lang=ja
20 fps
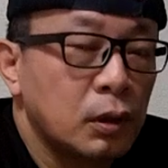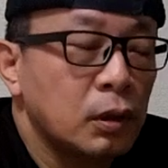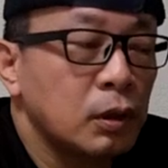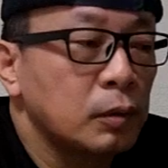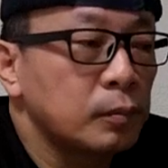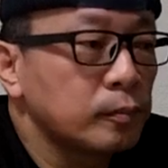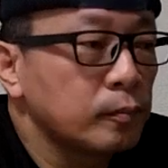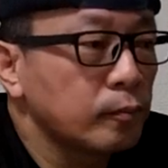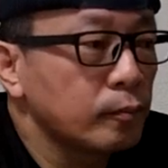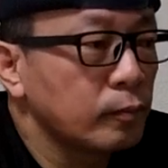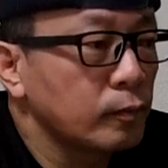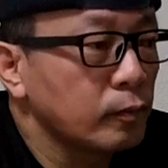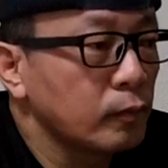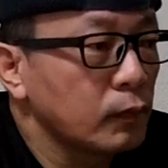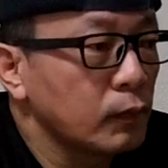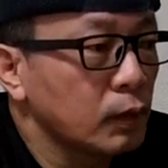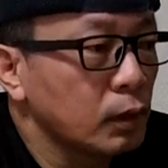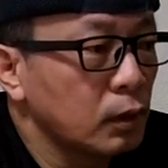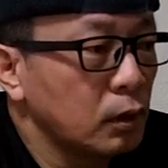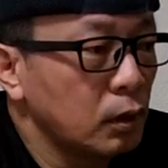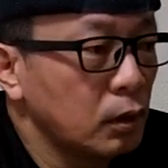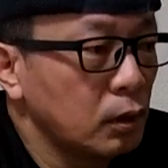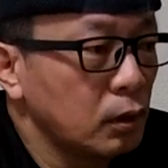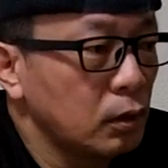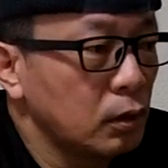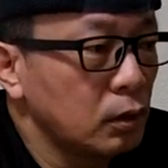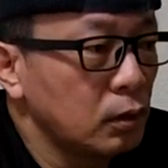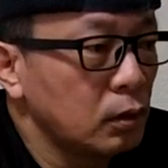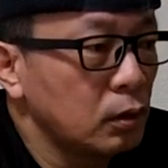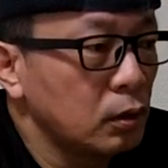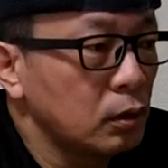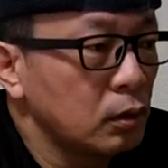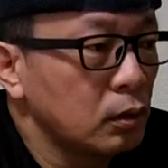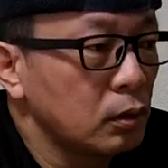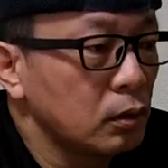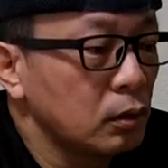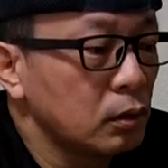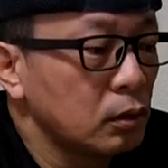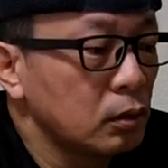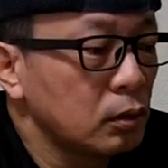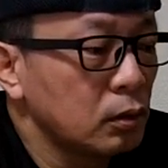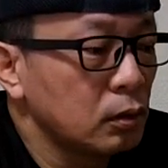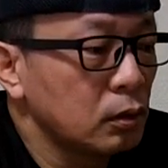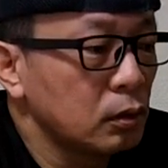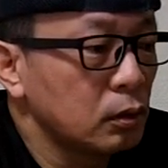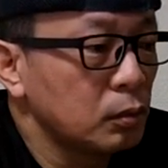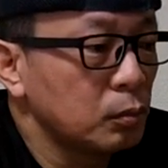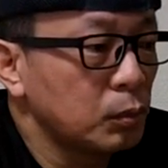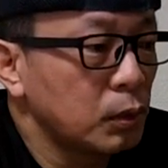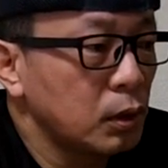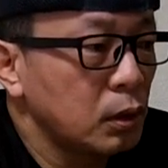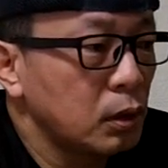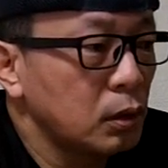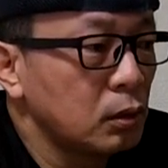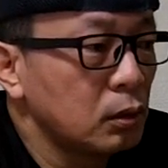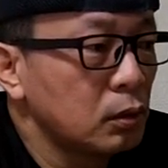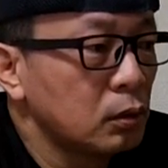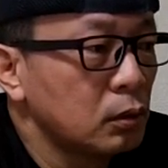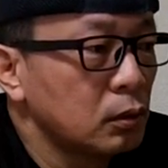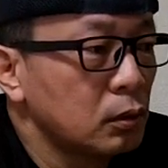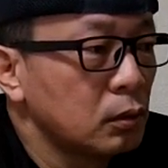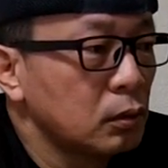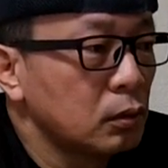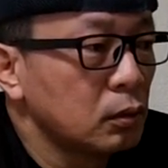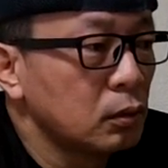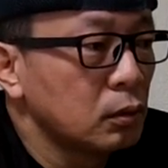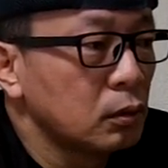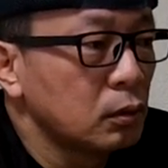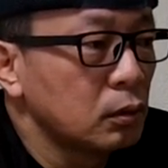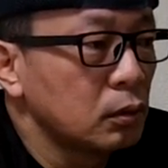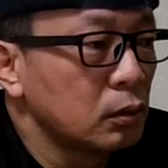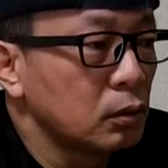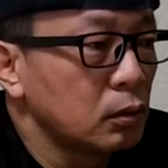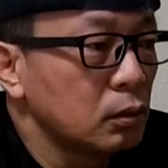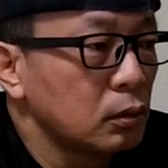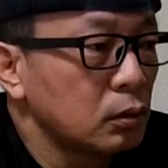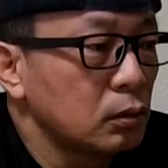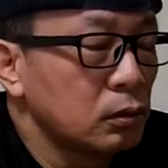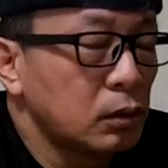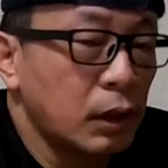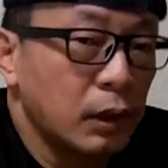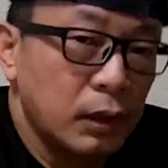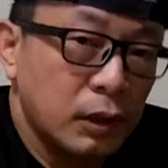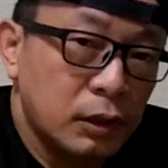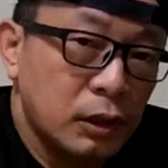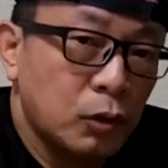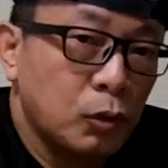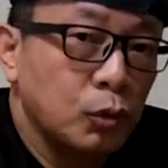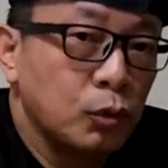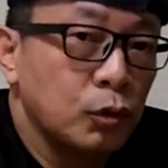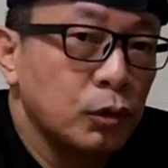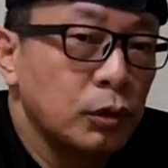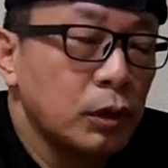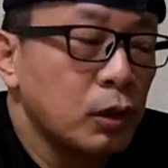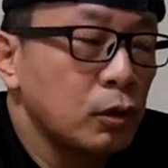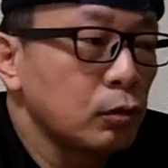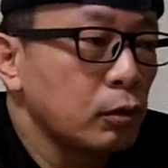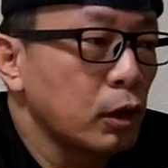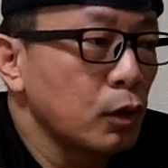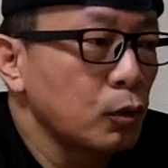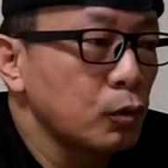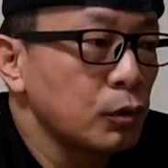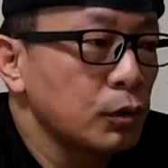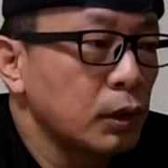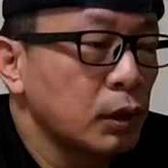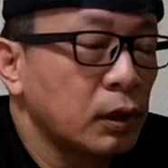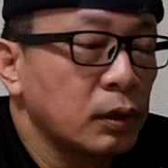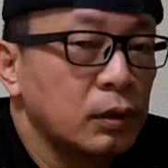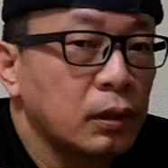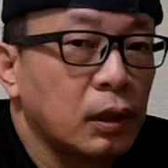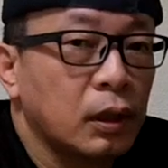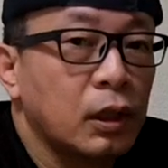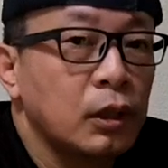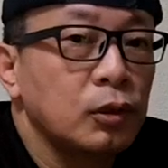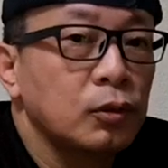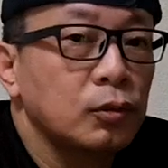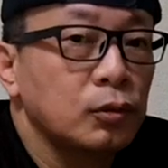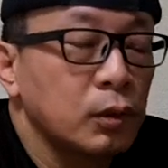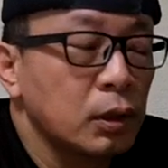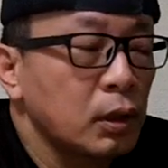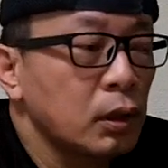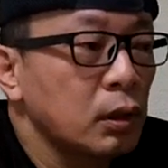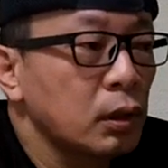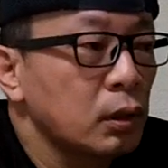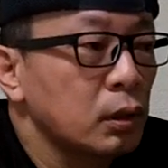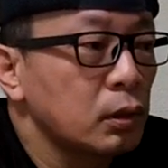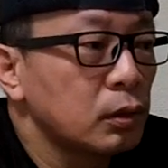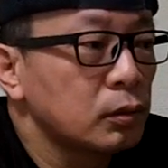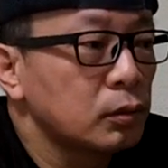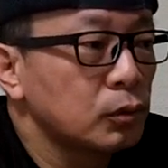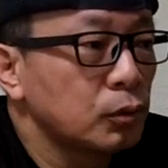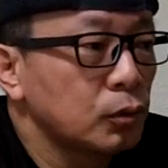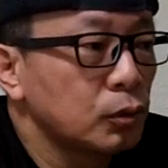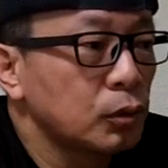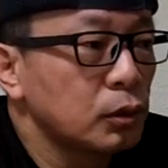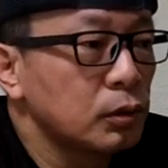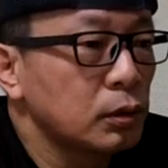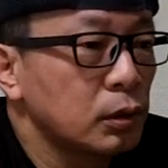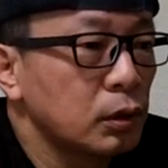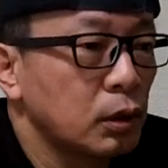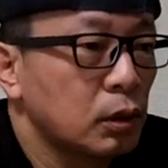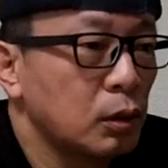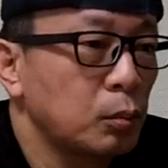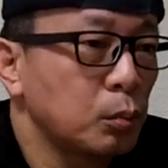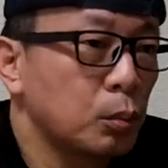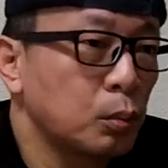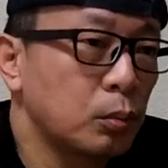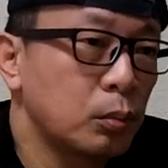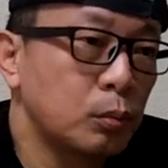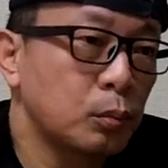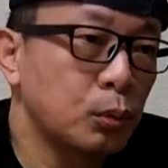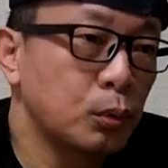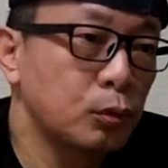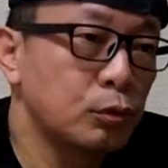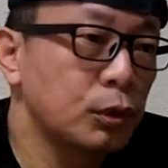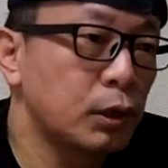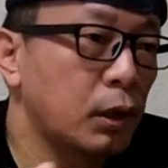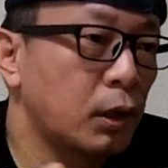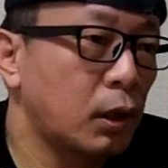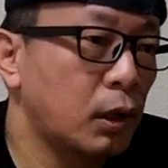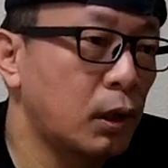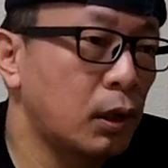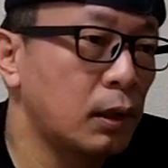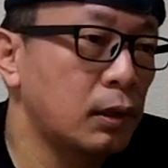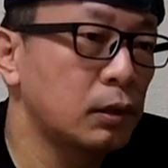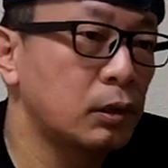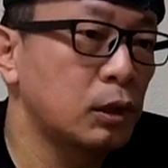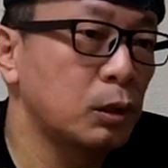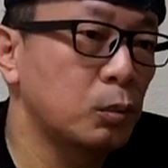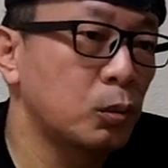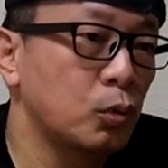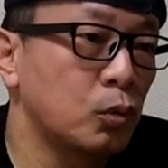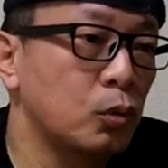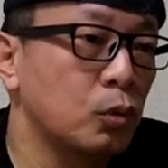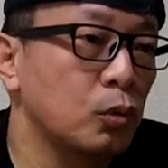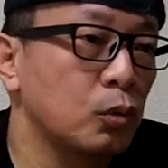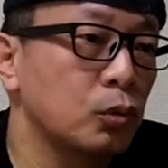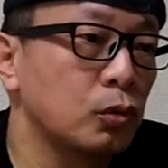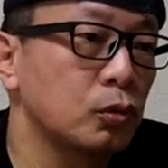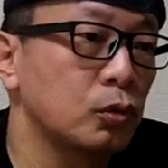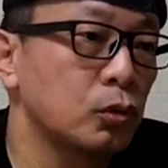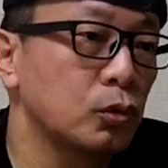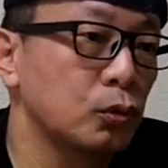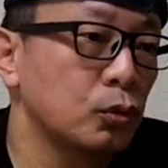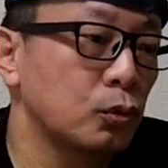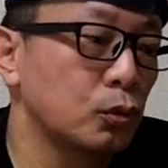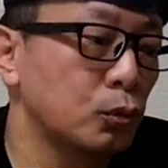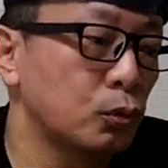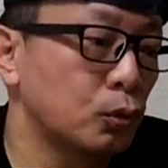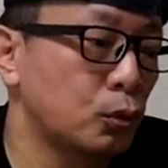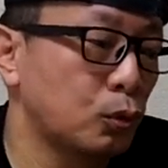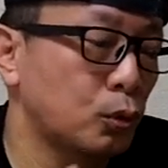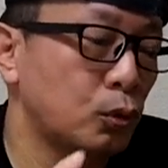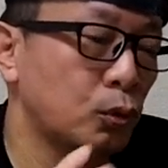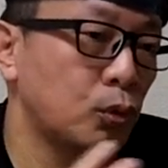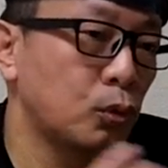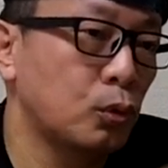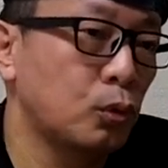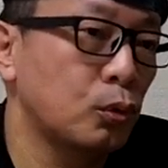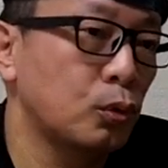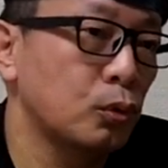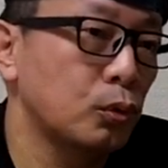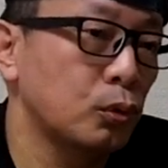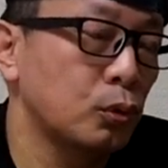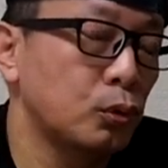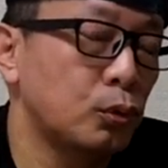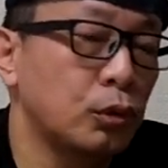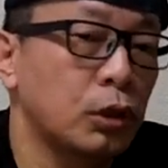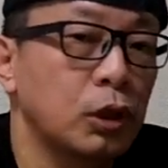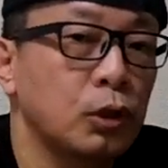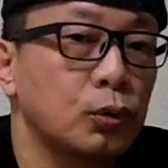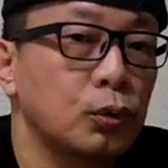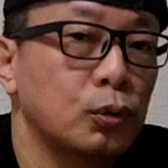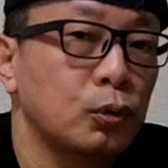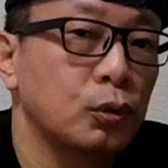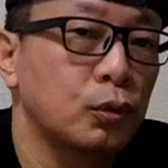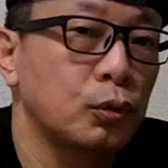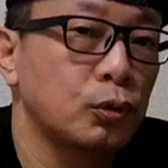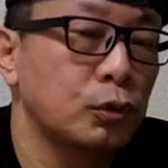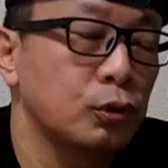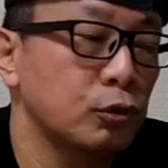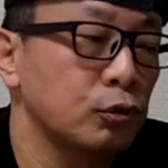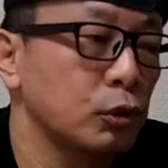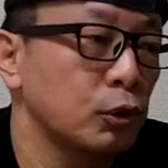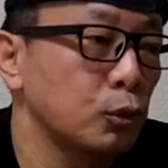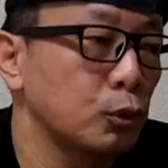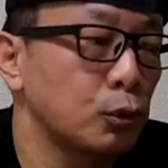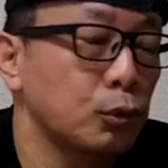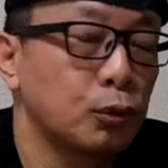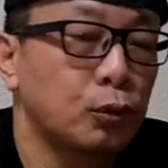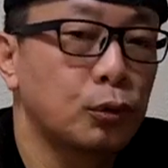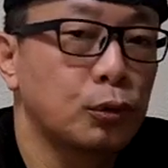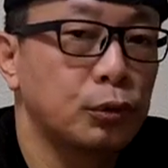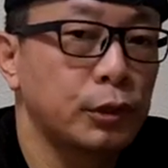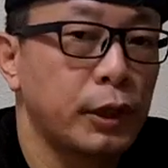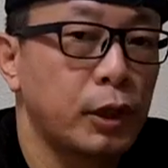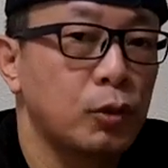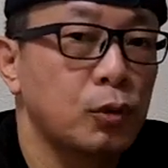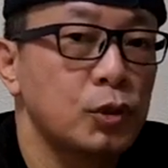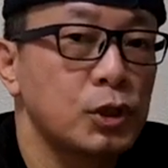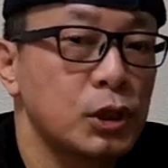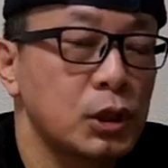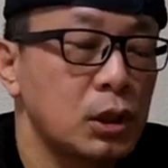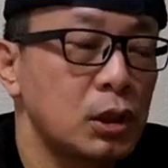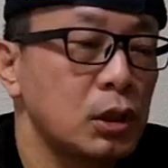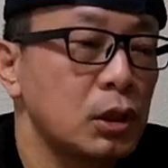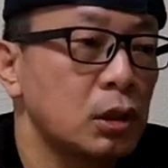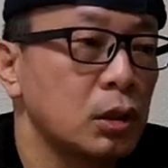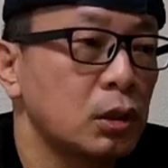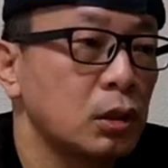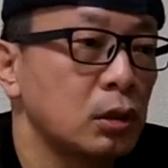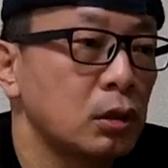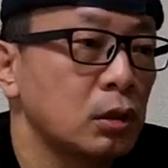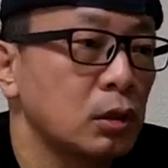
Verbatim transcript: ら、えー、まあ大変なことになる可能性が高いのでそうですねだから僕がかかってもその投稿動画投稿っていうのは滞るやろうし